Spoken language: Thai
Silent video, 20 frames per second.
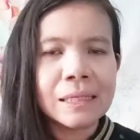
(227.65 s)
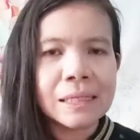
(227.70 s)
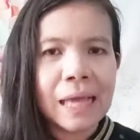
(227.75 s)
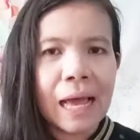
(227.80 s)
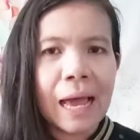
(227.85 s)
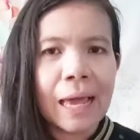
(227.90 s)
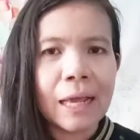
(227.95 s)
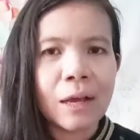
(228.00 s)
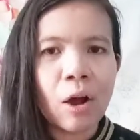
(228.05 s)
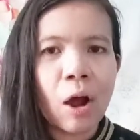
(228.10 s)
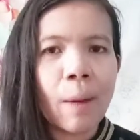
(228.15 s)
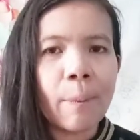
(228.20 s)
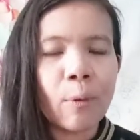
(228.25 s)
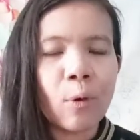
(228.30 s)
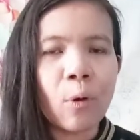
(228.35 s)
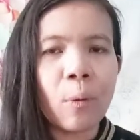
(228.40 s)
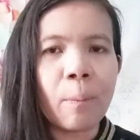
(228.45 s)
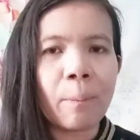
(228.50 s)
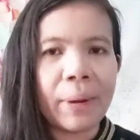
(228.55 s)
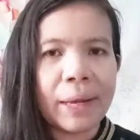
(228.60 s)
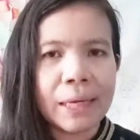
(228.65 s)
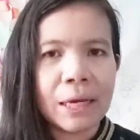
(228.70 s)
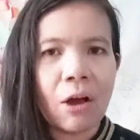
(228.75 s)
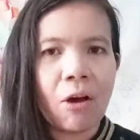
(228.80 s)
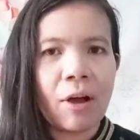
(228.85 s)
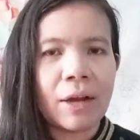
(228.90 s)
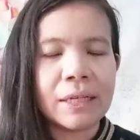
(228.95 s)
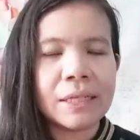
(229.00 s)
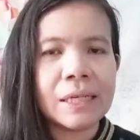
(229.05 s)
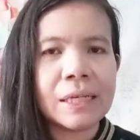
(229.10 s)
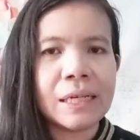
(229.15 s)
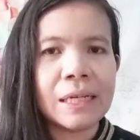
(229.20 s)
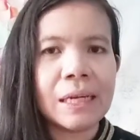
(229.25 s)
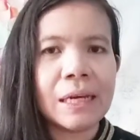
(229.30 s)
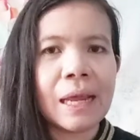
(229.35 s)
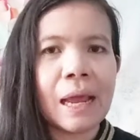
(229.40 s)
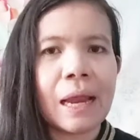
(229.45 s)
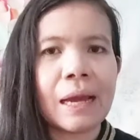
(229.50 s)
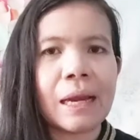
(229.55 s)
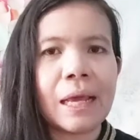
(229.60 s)
จ่ายครอบคลุมไปก่อนทีนี้
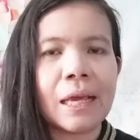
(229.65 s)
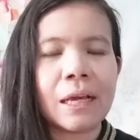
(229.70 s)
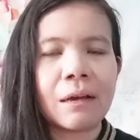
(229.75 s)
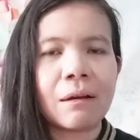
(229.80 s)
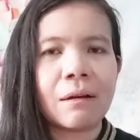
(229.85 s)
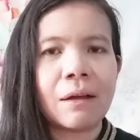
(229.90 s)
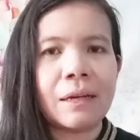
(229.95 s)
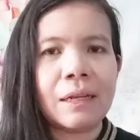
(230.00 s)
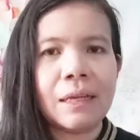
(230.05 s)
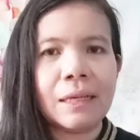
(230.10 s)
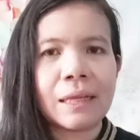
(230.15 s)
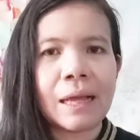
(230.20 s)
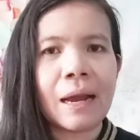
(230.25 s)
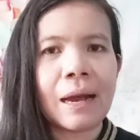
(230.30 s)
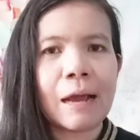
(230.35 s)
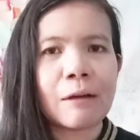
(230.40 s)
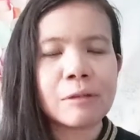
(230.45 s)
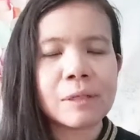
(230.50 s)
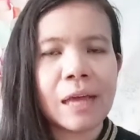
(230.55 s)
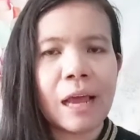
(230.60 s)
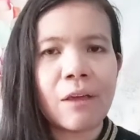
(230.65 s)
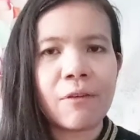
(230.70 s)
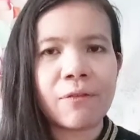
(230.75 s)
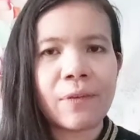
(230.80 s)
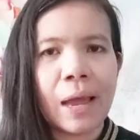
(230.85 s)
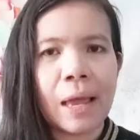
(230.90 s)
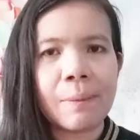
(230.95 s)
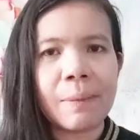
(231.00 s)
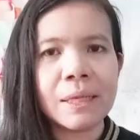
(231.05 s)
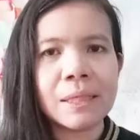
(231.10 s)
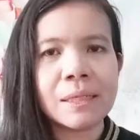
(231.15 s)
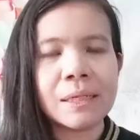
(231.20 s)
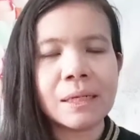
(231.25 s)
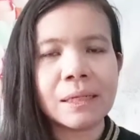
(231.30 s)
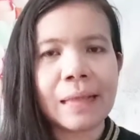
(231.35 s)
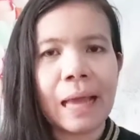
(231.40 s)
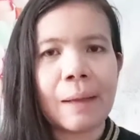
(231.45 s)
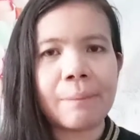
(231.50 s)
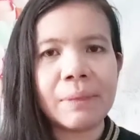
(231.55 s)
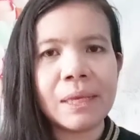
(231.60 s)
เนี่ยในกรณีถ้าเราใช้ไฟไม่ถึง
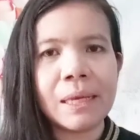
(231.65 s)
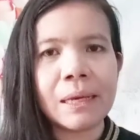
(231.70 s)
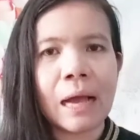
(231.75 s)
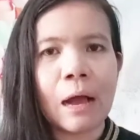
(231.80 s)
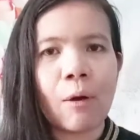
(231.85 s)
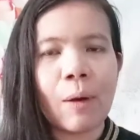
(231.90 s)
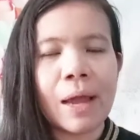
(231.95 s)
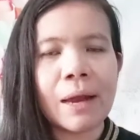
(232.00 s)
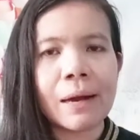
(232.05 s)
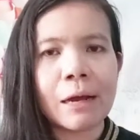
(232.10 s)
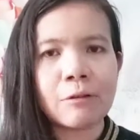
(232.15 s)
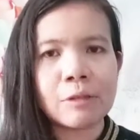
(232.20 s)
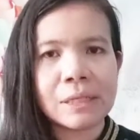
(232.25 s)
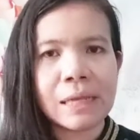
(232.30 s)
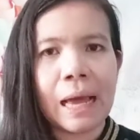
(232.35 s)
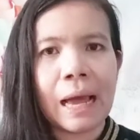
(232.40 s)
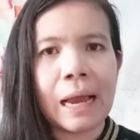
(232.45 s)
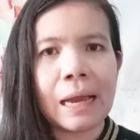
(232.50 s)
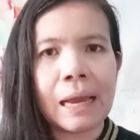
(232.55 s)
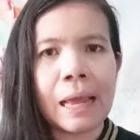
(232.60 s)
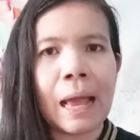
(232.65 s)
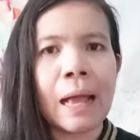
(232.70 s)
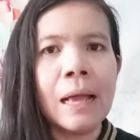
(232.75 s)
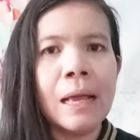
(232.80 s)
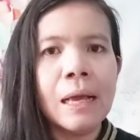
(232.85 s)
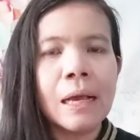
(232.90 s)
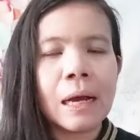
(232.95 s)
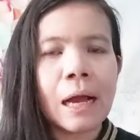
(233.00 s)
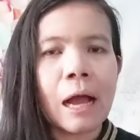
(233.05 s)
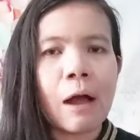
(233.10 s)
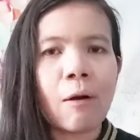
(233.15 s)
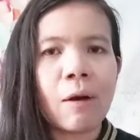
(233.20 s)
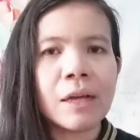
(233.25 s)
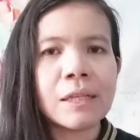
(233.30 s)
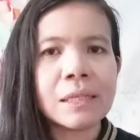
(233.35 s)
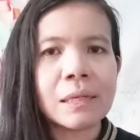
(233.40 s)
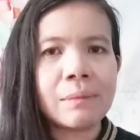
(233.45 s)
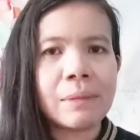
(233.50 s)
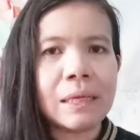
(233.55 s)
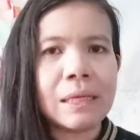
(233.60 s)
ตามที่เขาให้เราจ่ายเนี่ยเขาก็
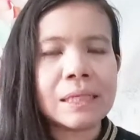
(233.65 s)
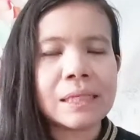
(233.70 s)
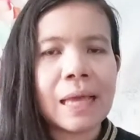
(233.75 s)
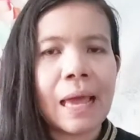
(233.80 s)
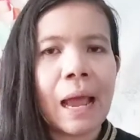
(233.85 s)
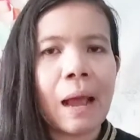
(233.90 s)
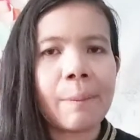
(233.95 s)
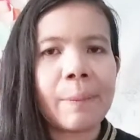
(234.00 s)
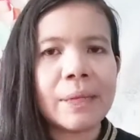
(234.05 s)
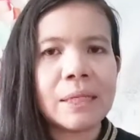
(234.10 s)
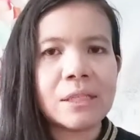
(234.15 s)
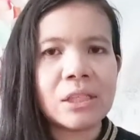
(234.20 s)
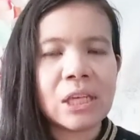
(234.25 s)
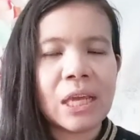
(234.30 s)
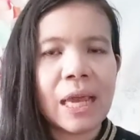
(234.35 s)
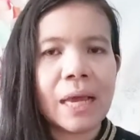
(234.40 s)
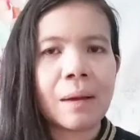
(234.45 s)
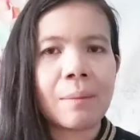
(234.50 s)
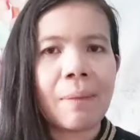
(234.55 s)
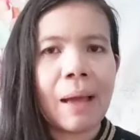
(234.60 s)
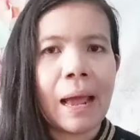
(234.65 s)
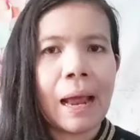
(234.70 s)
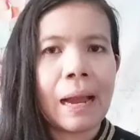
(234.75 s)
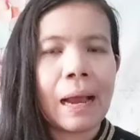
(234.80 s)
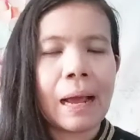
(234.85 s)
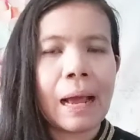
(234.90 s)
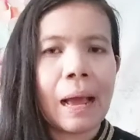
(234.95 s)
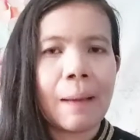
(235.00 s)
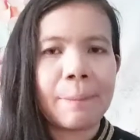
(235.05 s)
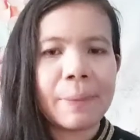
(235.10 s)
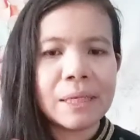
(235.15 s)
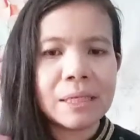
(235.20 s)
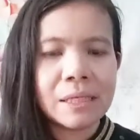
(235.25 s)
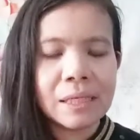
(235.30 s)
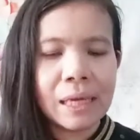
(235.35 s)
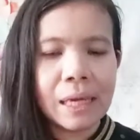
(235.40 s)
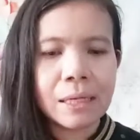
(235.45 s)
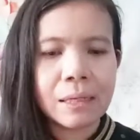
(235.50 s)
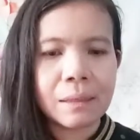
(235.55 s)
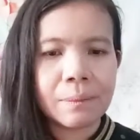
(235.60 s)
จะมีแจ้งเป็นเช็คมานะคะ เป็น
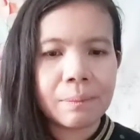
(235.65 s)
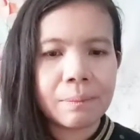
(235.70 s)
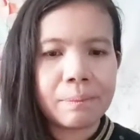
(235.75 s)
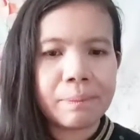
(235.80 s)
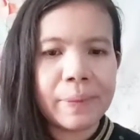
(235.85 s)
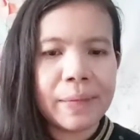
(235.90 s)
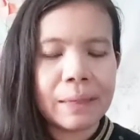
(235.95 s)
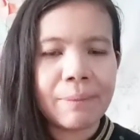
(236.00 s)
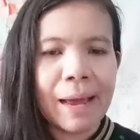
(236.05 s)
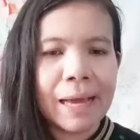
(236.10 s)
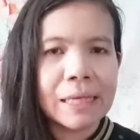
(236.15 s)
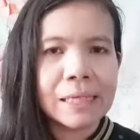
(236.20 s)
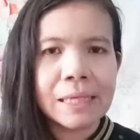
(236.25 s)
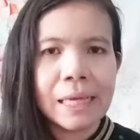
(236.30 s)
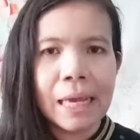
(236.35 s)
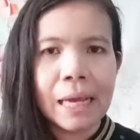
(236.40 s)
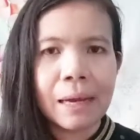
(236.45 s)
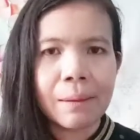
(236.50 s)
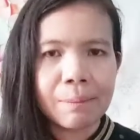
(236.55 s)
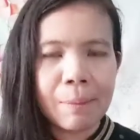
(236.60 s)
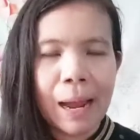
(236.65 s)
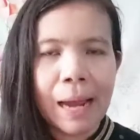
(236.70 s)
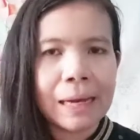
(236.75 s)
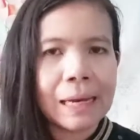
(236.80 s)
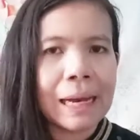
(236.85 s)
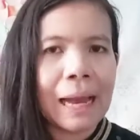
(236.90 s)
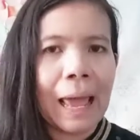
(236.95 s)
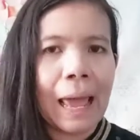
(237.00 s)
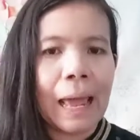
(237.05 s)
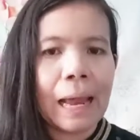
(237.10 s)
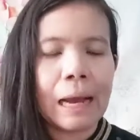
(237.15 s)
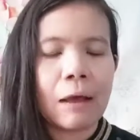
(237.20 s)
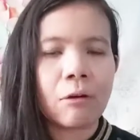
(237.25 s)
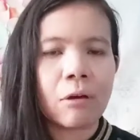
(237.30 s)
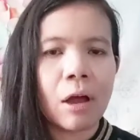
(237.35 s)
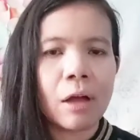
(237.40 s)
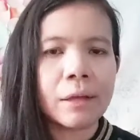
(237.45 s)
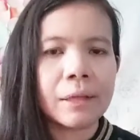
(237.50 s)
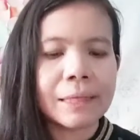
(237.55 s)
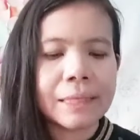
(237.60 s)
เช็คเป็นใบเช็ค มานี่แหละ แล้ว
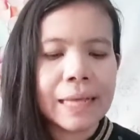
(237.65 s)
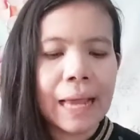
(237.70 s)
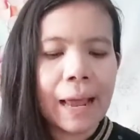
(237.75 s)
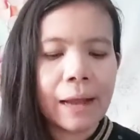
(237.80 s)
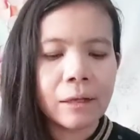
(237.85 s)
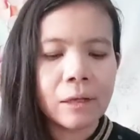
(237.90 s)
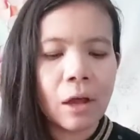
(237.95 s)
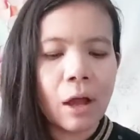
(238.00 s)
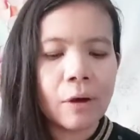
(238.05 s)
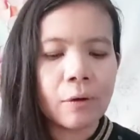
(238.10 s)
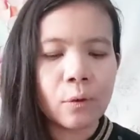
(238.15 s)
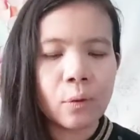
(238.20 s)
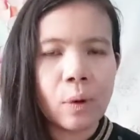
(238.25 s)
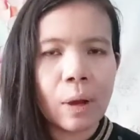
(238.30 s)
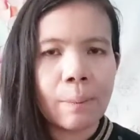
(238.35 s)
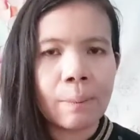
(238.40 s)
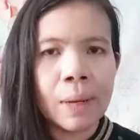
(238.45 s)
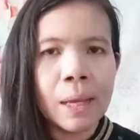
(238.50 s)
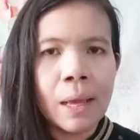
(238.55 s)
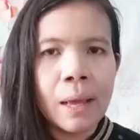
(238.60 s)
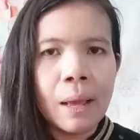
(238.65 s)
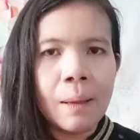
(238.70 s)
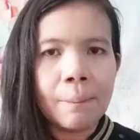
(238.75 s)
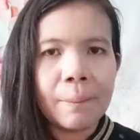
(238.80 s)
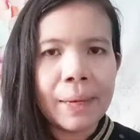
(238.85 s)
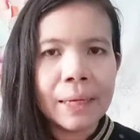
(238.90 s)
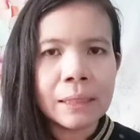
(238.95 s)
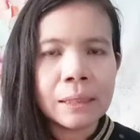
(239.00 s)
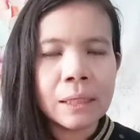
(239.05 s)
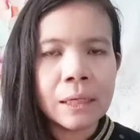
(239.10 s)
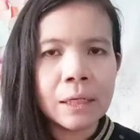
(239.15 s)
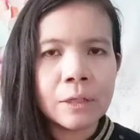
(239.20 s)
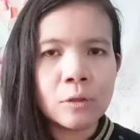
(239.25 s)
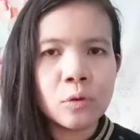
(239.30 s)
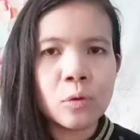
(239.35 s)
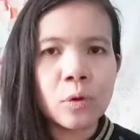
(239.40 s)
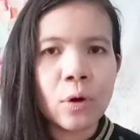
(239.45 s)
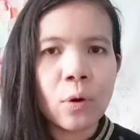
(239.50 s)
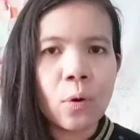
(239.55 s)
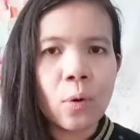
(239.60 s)
ก็แจ้งยอดรวมเป็นเงิน
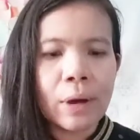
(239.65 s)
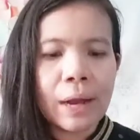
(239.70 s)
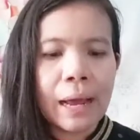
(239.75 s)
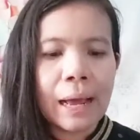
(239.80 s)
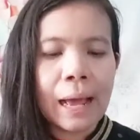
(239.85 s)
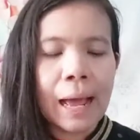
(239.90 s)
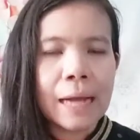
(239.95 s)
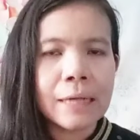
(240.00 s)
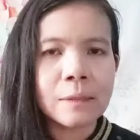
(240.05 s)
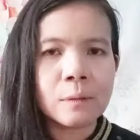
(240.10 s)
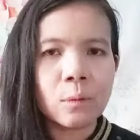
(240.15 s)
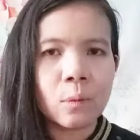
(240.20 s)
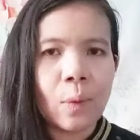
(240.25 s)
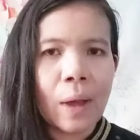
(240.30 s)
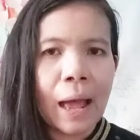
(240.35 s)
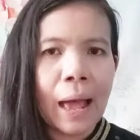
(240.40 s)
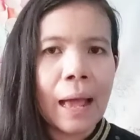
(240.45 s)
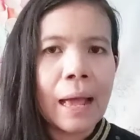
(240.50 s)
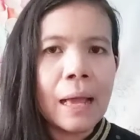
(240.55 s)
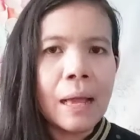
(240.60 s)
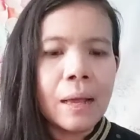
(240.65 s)
ยูโรนะคะมมติว่า